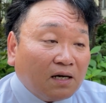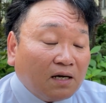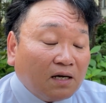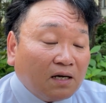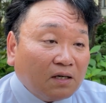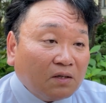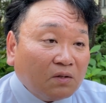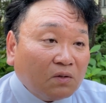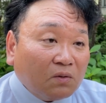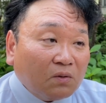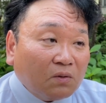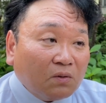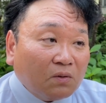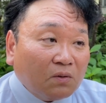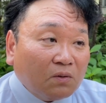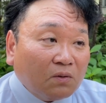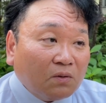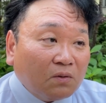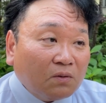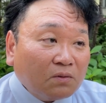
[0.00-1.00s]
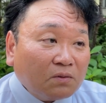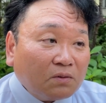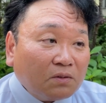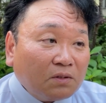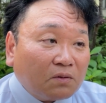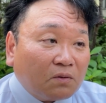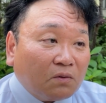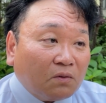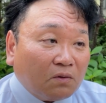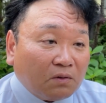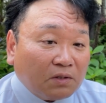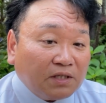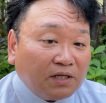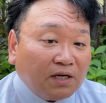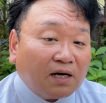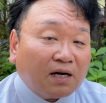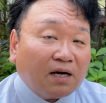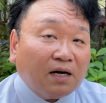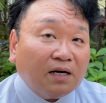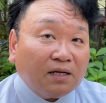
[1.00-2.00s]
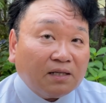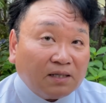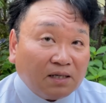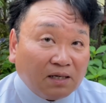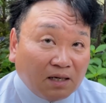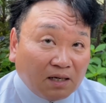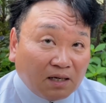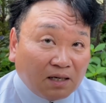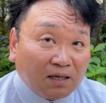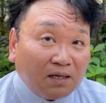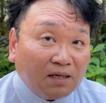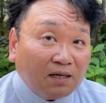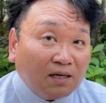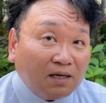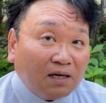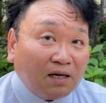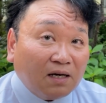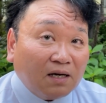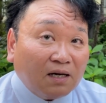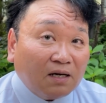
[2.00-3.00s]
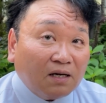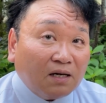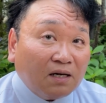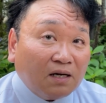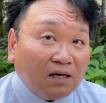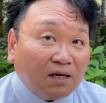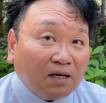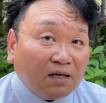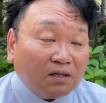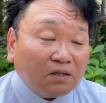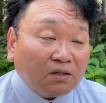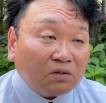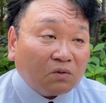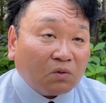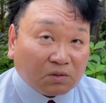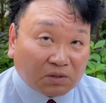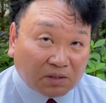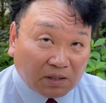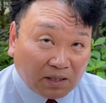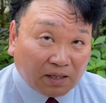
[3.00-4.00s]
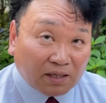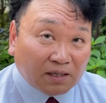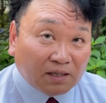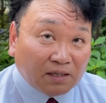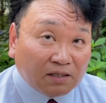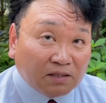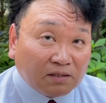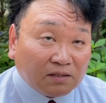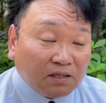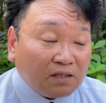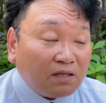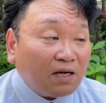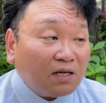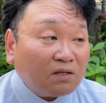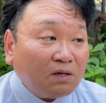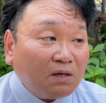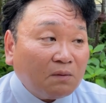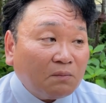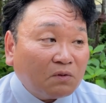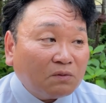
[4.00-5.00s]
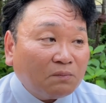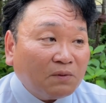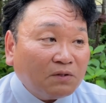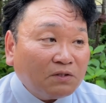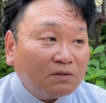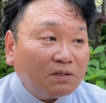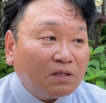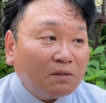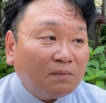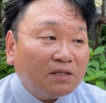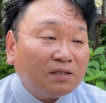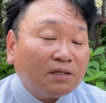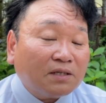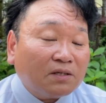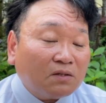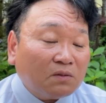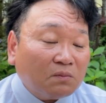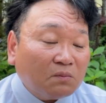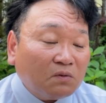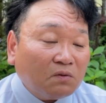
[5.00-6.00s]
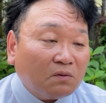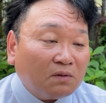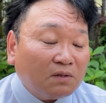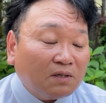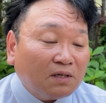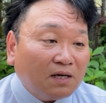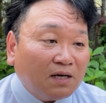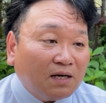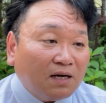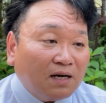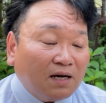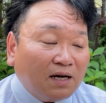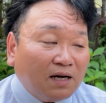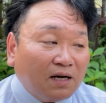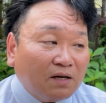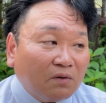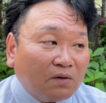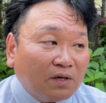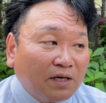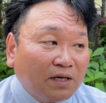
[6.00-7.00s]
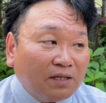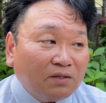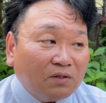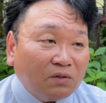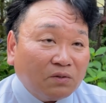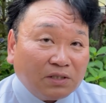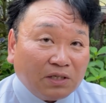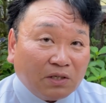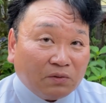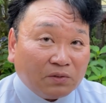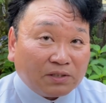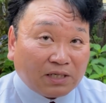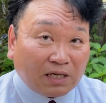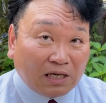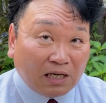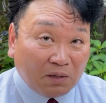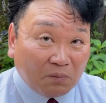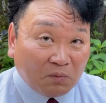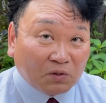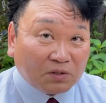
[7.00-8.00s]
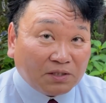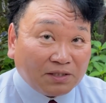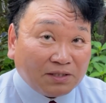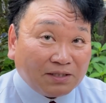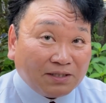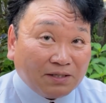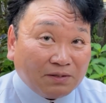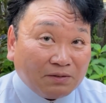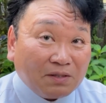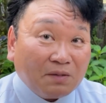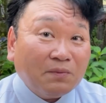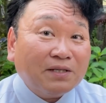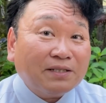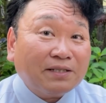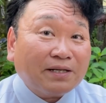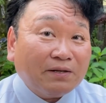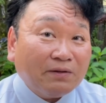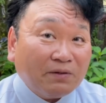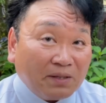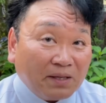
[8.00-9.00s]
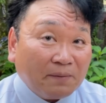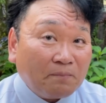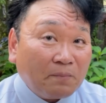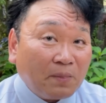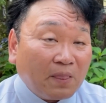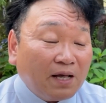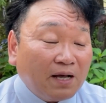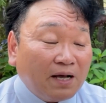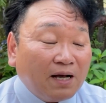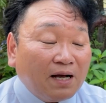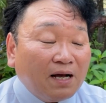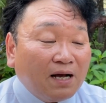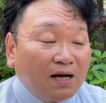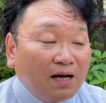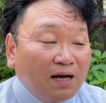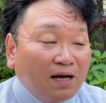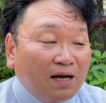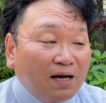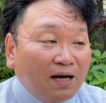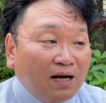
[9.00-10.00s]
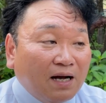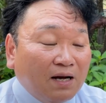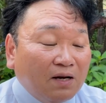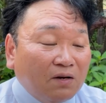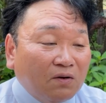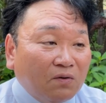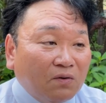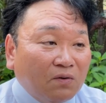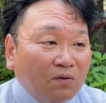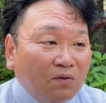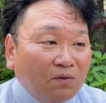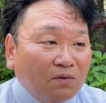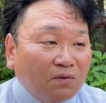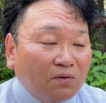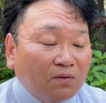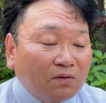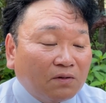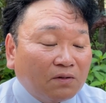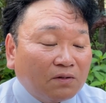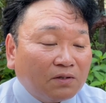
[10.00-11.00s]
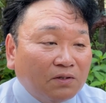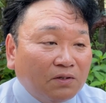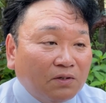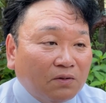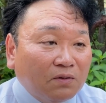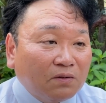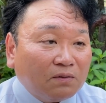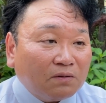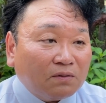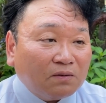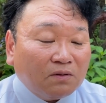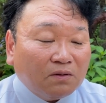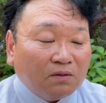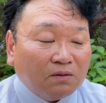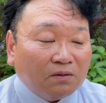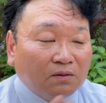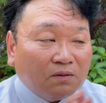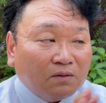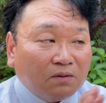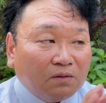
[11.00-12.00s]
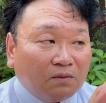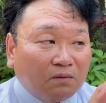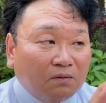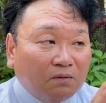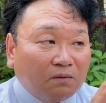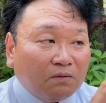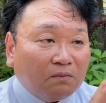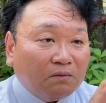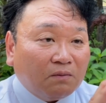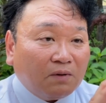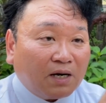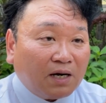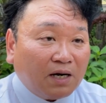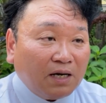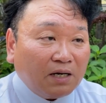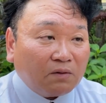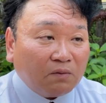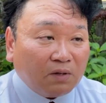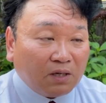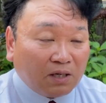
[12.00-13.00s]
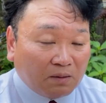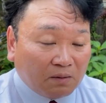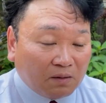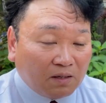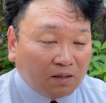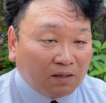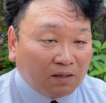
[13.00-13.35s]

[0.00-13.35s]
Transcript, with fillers: あのー、本当にこう開かれた都政それとあとは僕も言ってましたけどもあの縁の下の力持ちって言ってましたけどねあのー基本若い子ら